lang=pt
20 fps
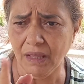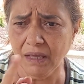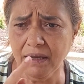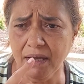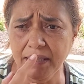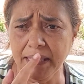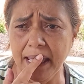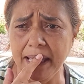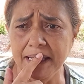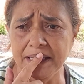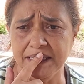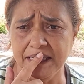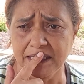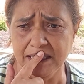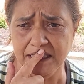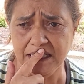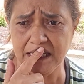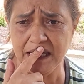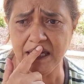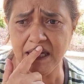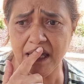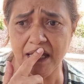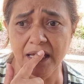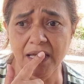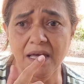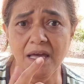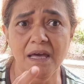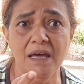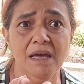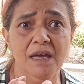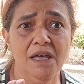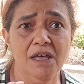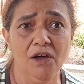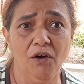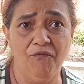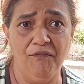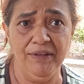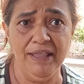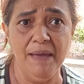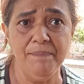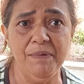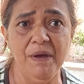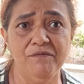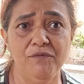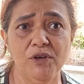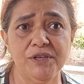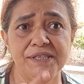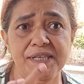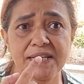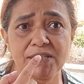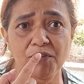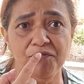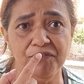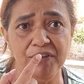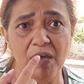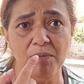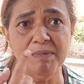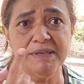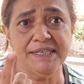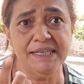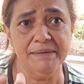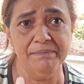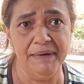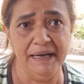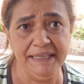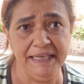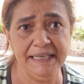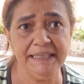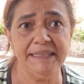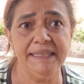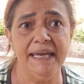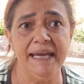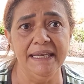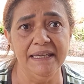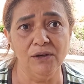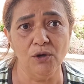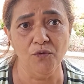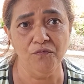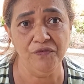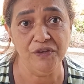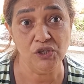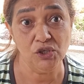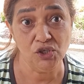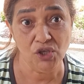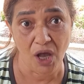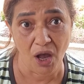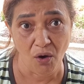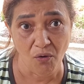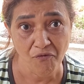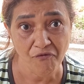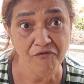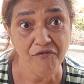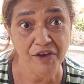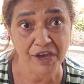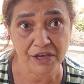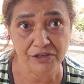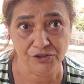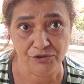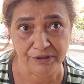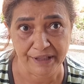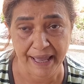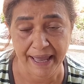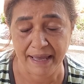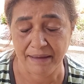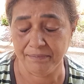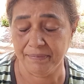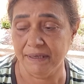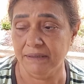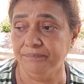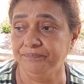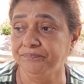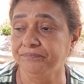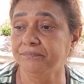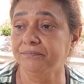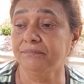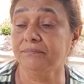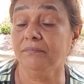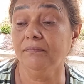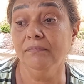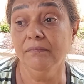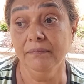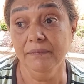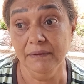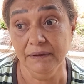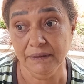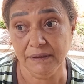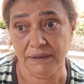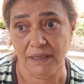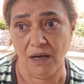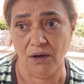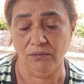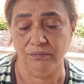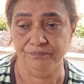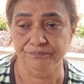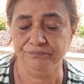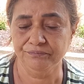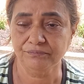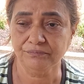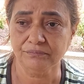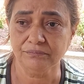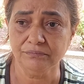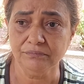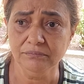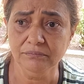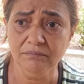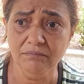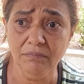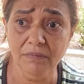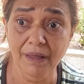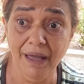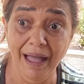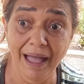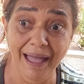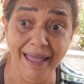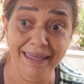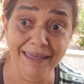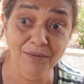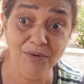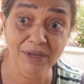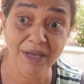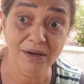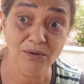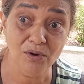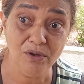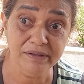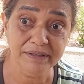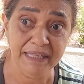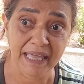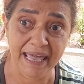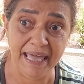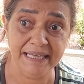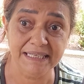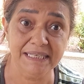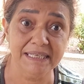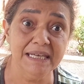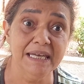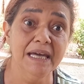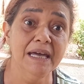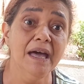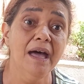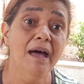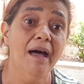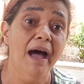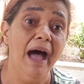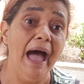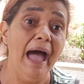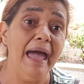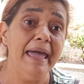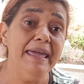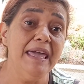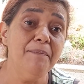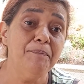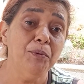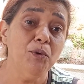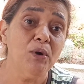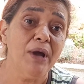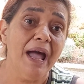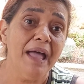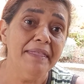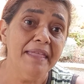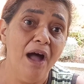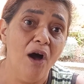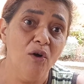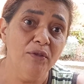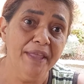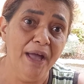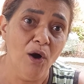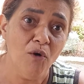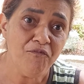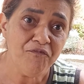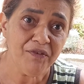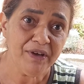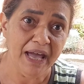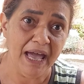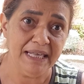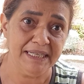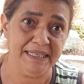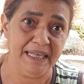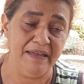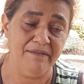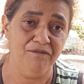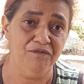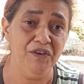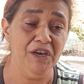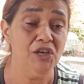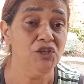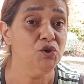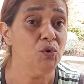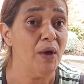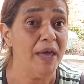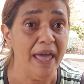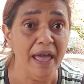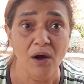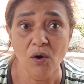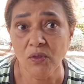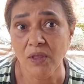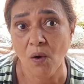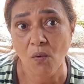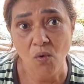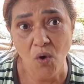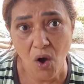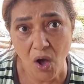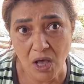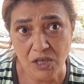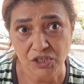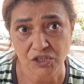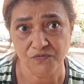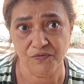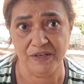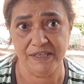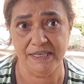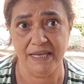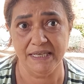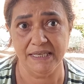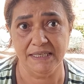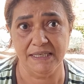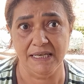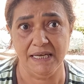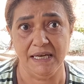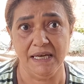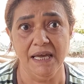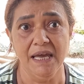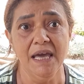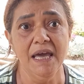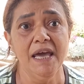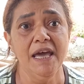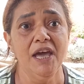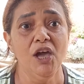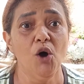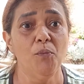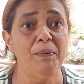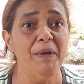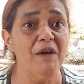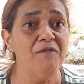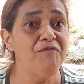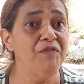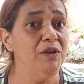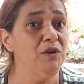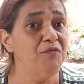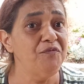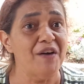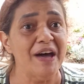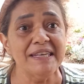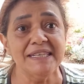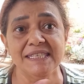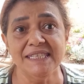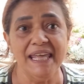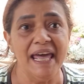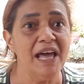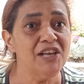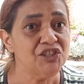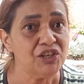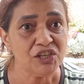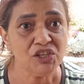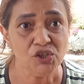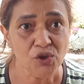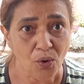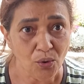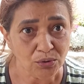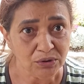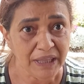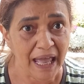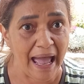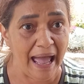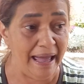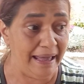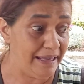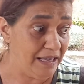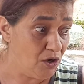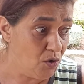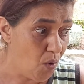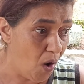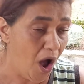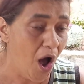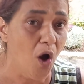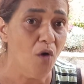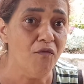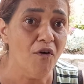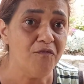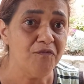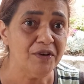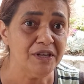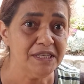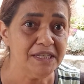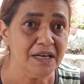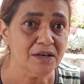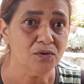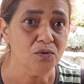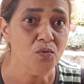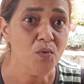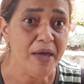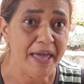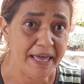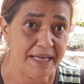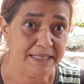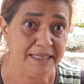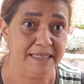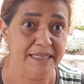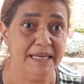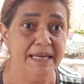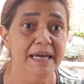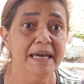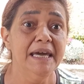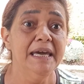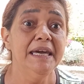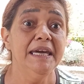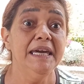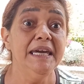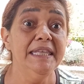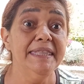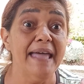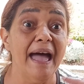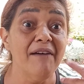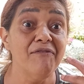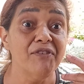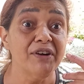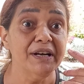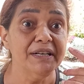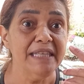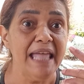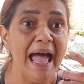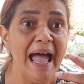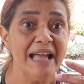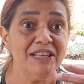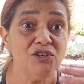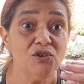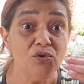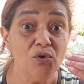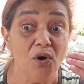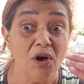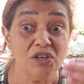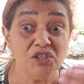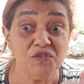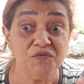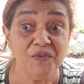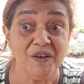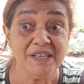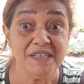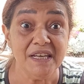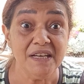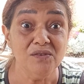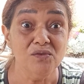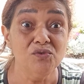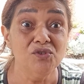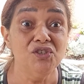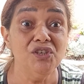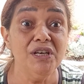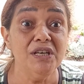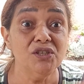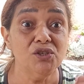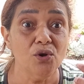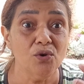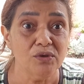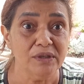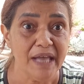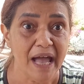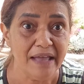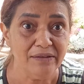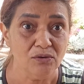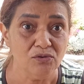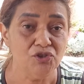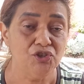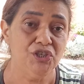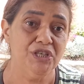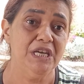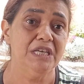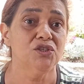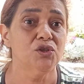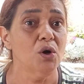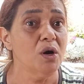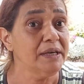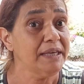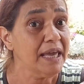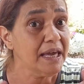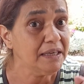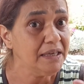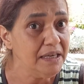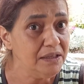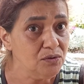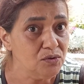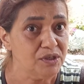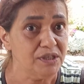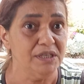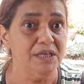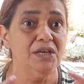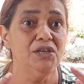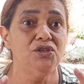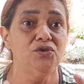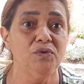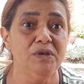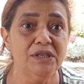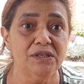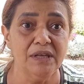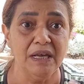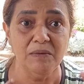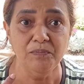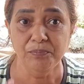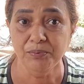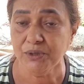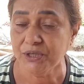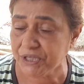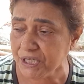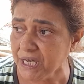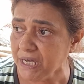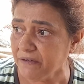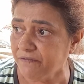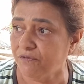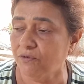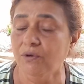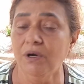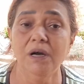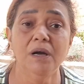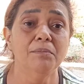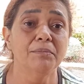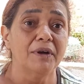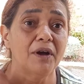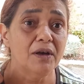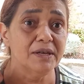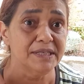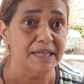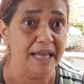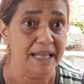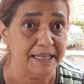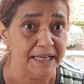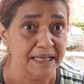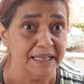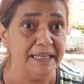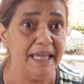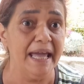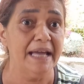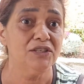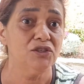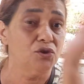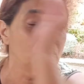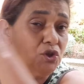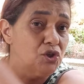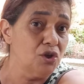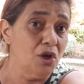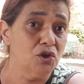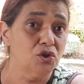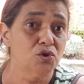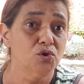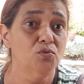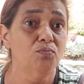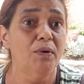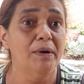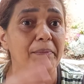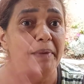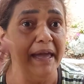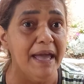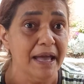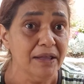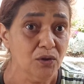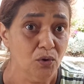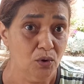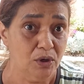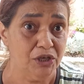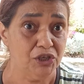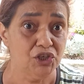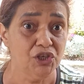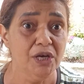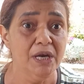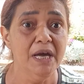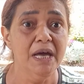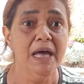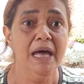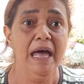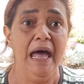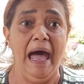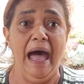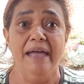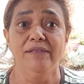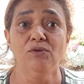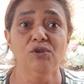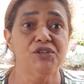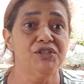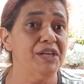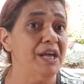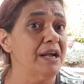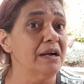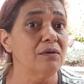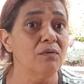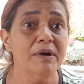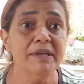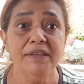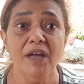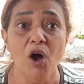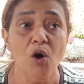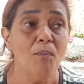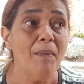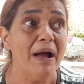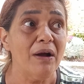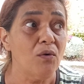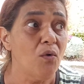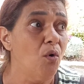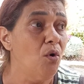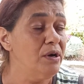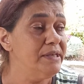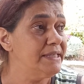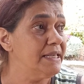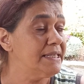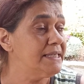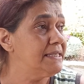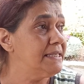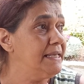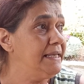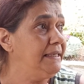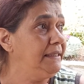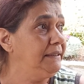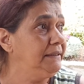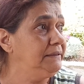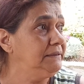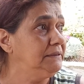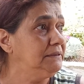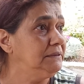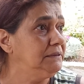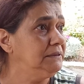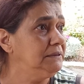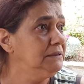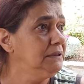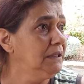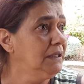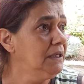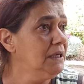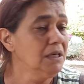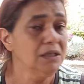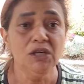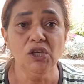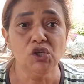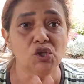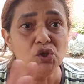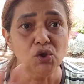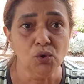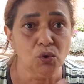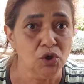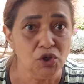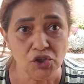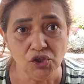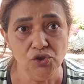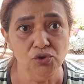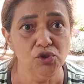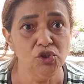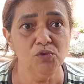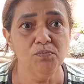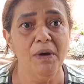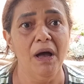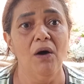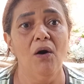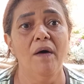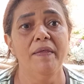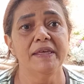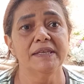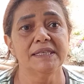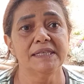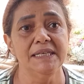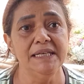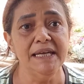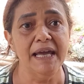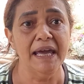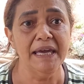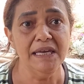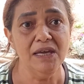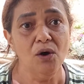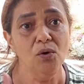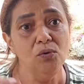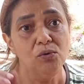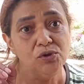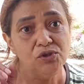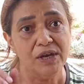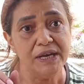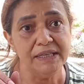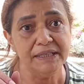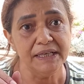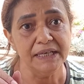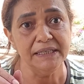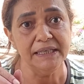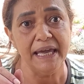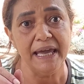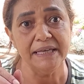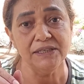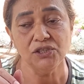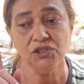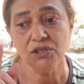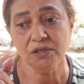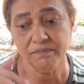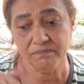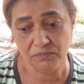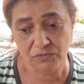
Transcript: que nem esses dias. Falei para vocês, eu fiquei uma semana inteira que eu fiz só um vídeo, lembra? Então, aí o que acontece? Aí para o canal não ficar sem vídeo, eu não gosto de fazer assim. Eu prefiro fazer e já soltar, igual eu vou fazer com esse. E na verdade eu gosto de fazer no dia e soltar no dia. Só que aqui no sítio isso é impossível, por causa da internet, que eu só subo à meia-noite. A não ser quando é uma coisa assim, que surge de última hora assim, aí eu uso a internet